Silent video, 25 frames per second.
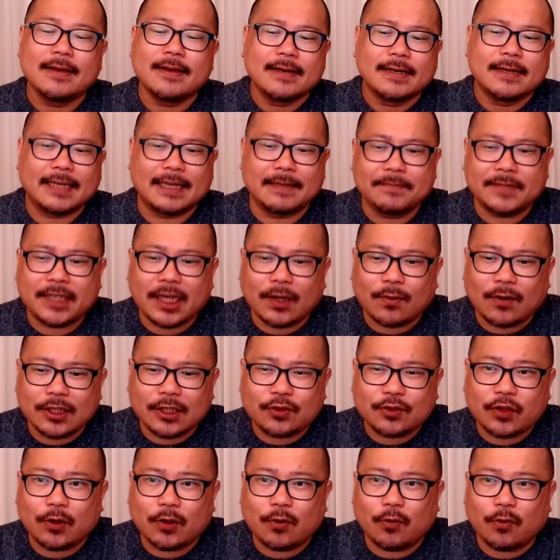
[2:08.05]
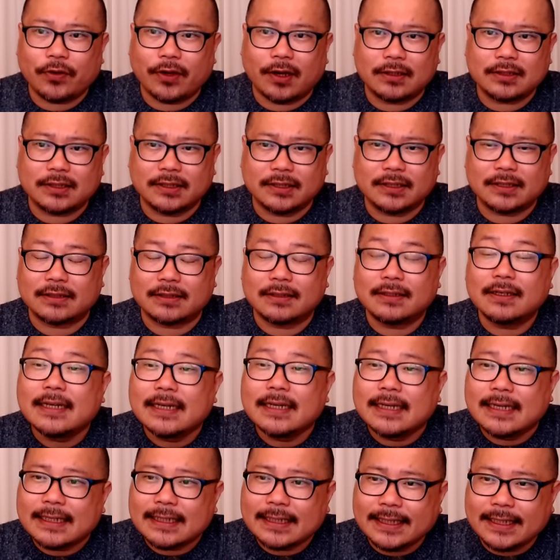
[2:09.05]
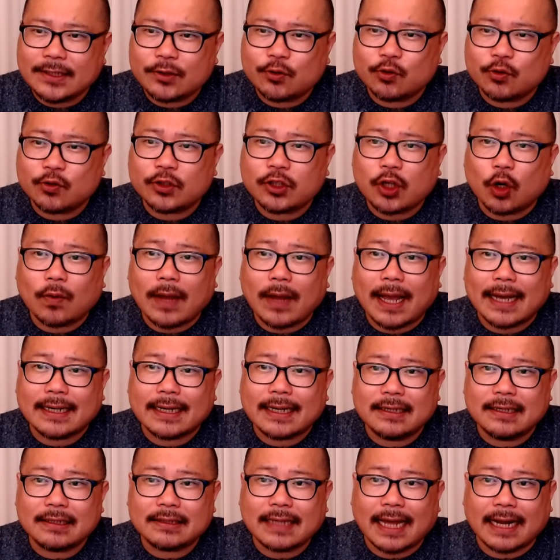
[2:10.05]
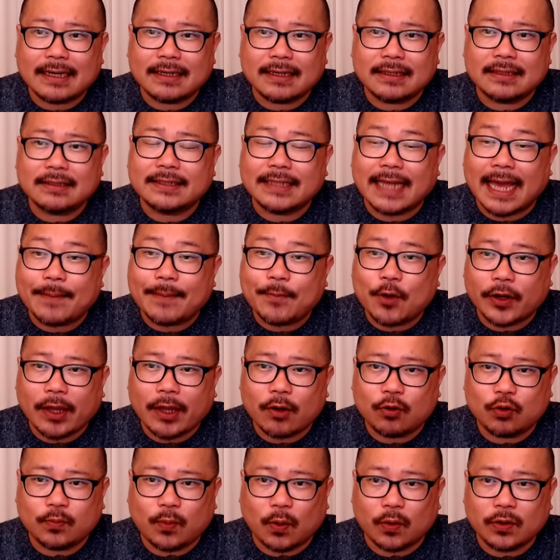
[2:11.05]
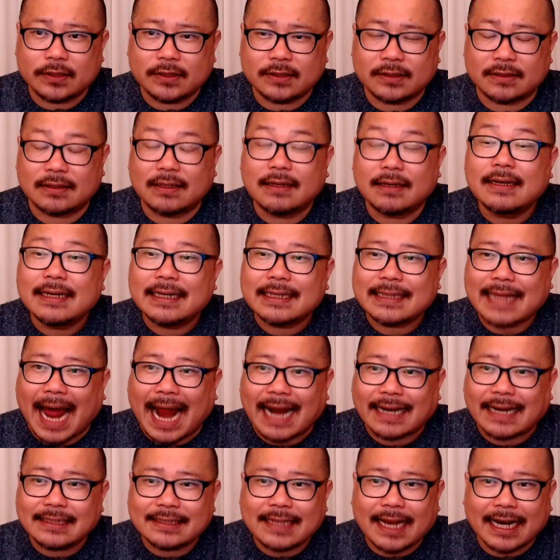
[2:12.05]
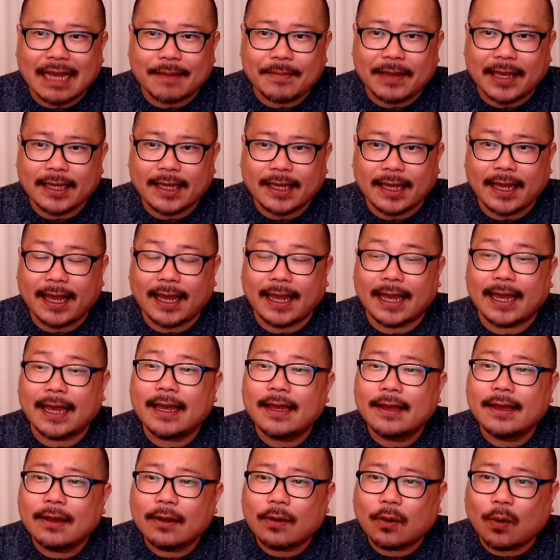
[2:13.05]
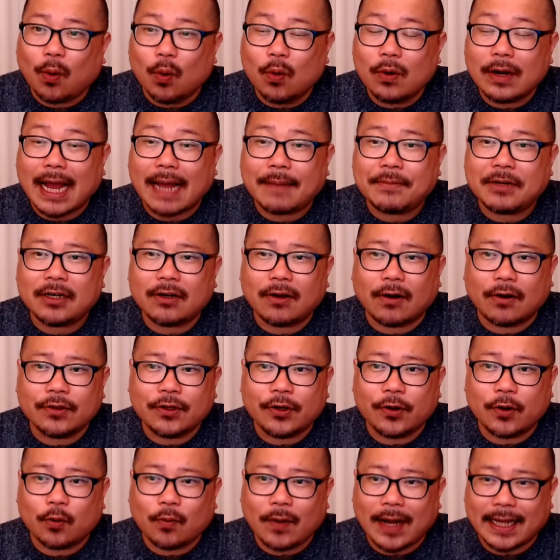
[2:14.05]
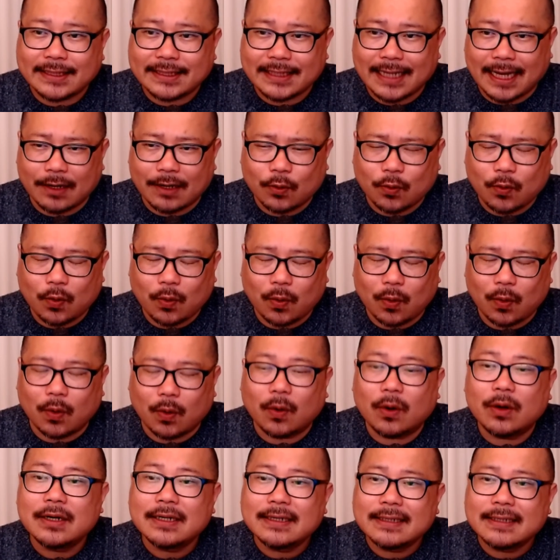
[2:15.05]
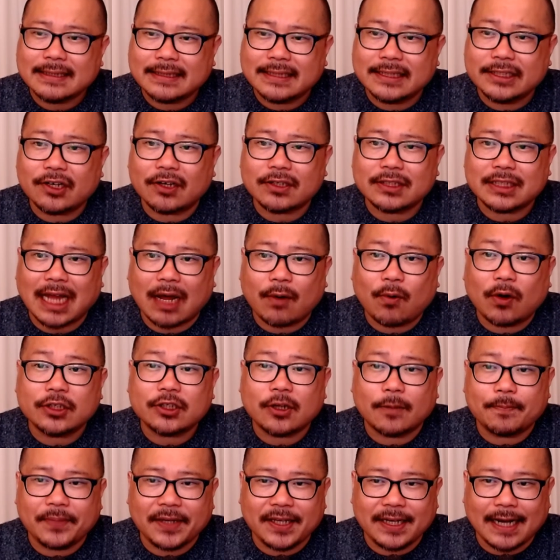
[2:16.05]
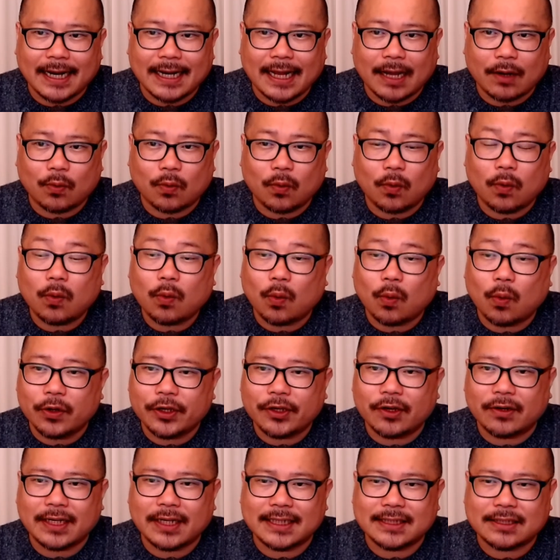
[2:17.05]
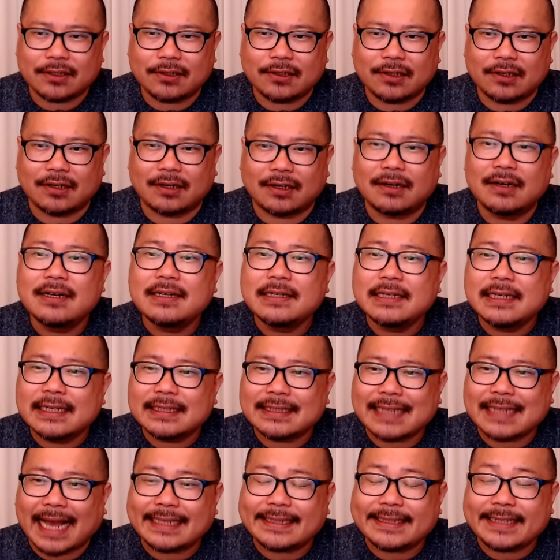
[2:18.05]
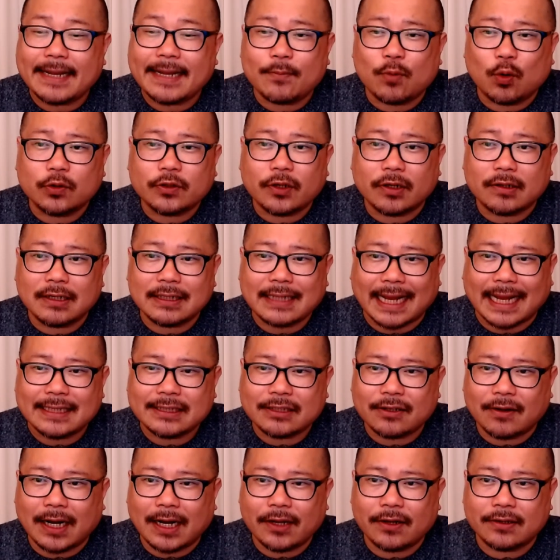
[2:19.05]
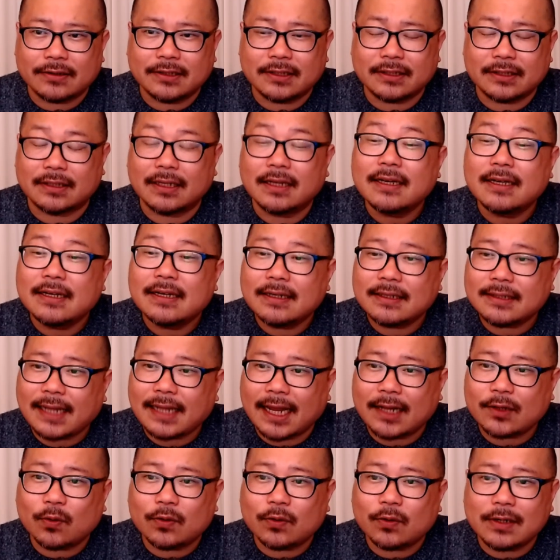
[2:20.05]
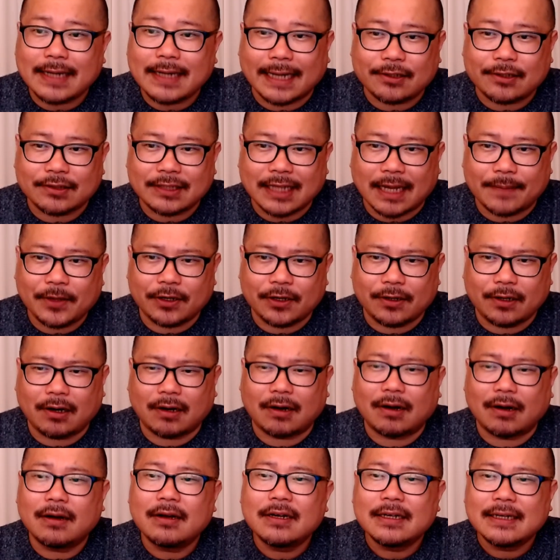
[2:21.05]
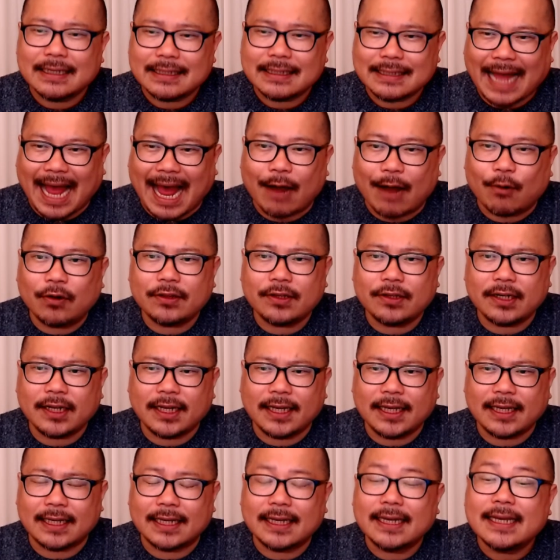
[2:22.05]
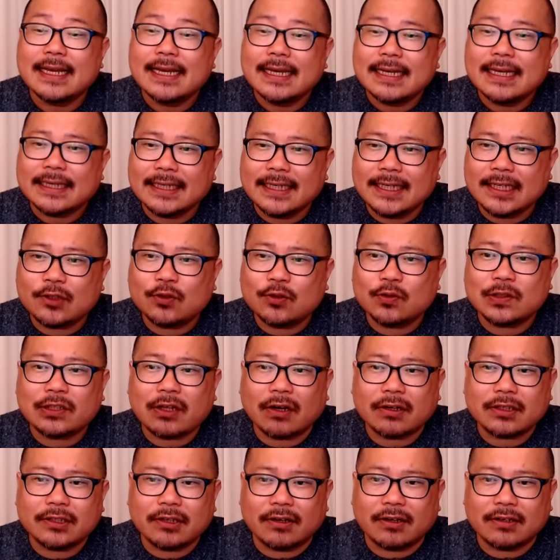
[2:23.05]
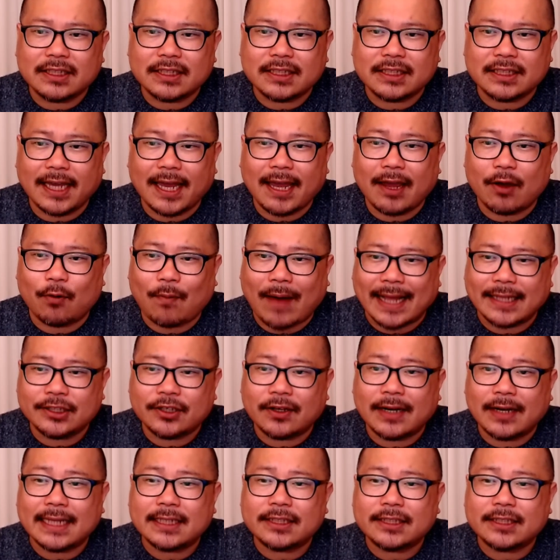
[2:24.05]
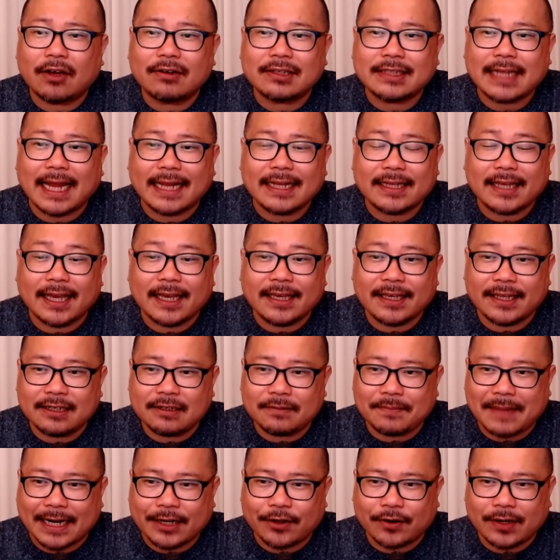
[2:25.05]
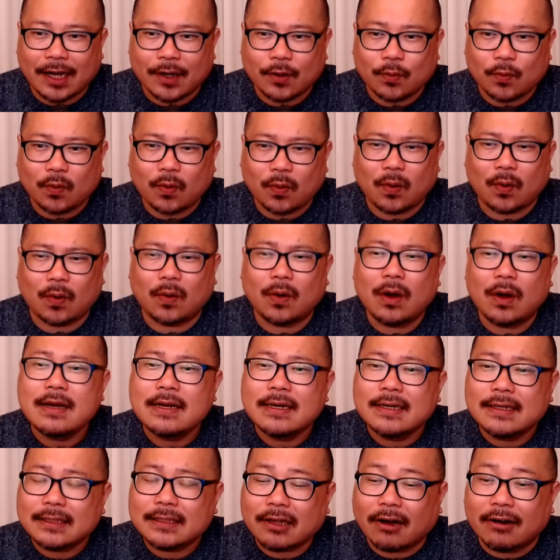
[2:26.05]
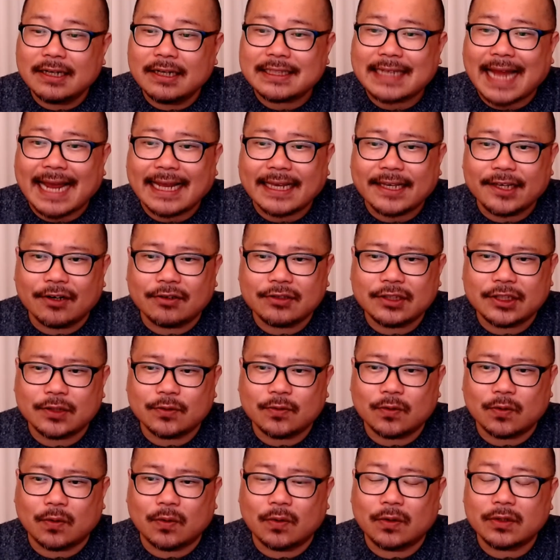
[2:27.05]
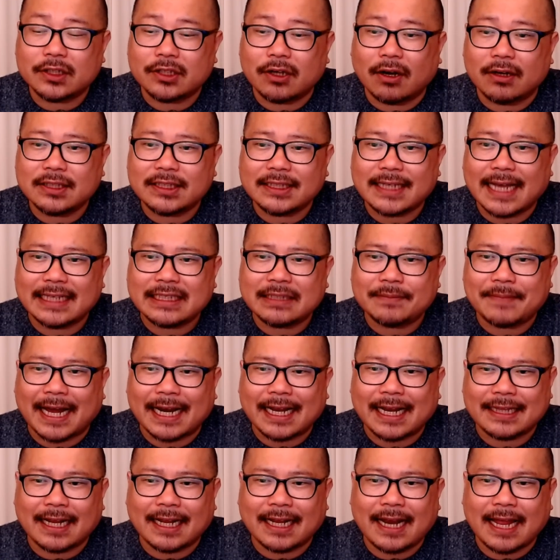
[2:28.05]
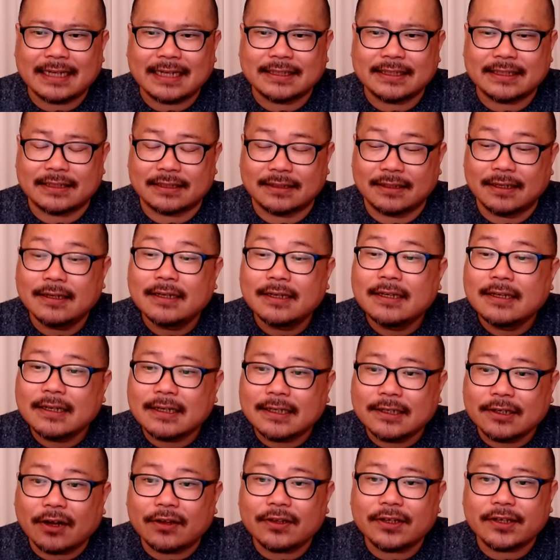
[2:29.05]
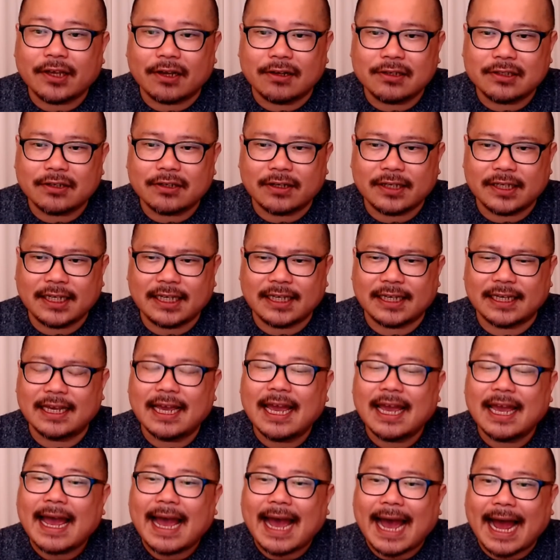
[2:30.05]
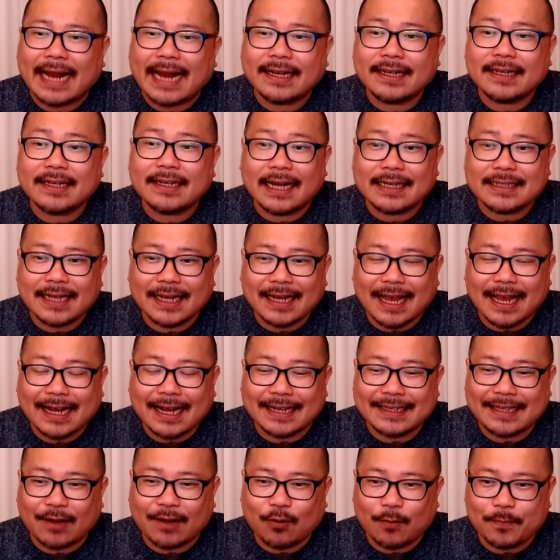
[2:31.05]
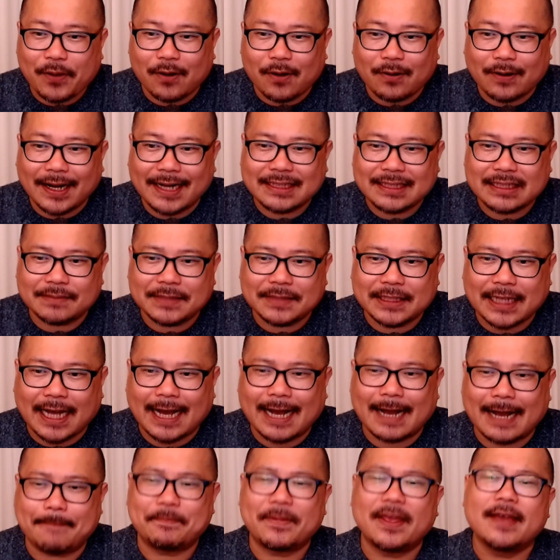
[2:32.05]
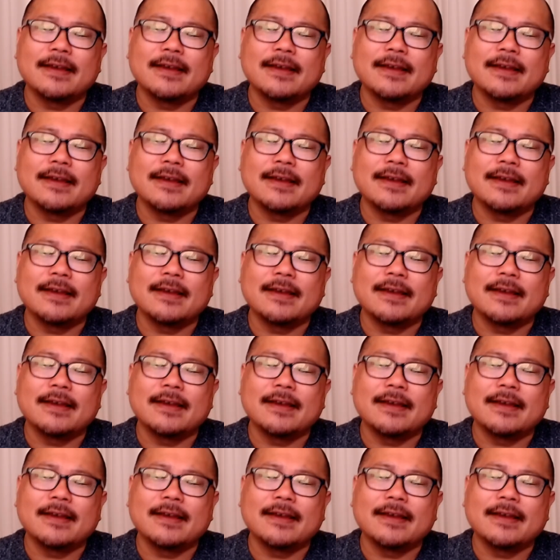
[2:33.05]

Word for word: 김재원 최고위원은 이준석과 그를 따르는 4명의 후보는 다른 사람에게 공감을 얻으려고 하지 않고 그저 싸워서 비난하고 공격해서 자신의 목적을 달성하려는 태도를 가졌다며 당원들이 이준석 정치의 완전한 청산 계기를 마련하고 더 이상 이런 식으로 정치하지 말아달라는 그런 결정이 아닌가 생각한다고 평가했습니다.